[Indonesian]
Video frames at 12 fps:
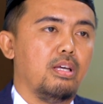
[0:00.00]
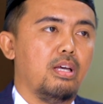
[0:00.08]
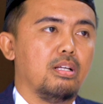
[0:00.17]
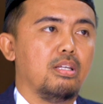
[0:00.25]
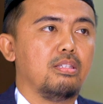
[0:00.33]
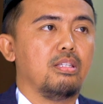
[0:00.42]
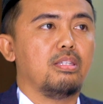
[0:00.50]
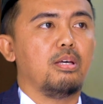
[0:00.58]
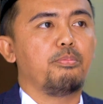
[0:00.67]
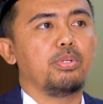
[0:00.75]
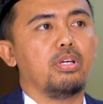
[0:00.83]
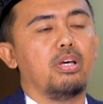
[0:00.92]
Akan
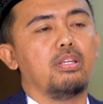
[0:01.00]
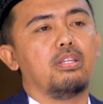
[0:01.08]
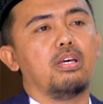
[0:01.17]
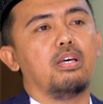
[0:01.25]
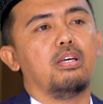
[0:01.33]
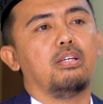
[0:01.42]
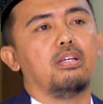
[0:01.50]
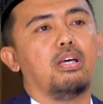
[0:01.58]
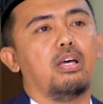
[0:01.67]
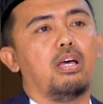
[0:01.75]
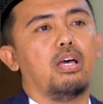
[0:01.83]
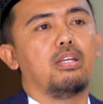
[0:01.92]
tetapi ada
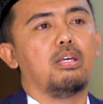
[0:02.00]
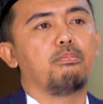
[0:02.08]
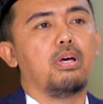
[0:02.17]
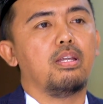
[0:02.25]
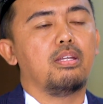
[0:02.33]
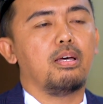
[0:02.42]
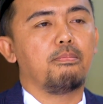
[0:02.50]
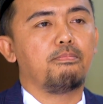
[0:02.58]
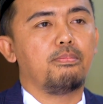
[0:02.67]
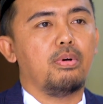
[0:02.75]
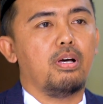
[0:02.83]
adab-adab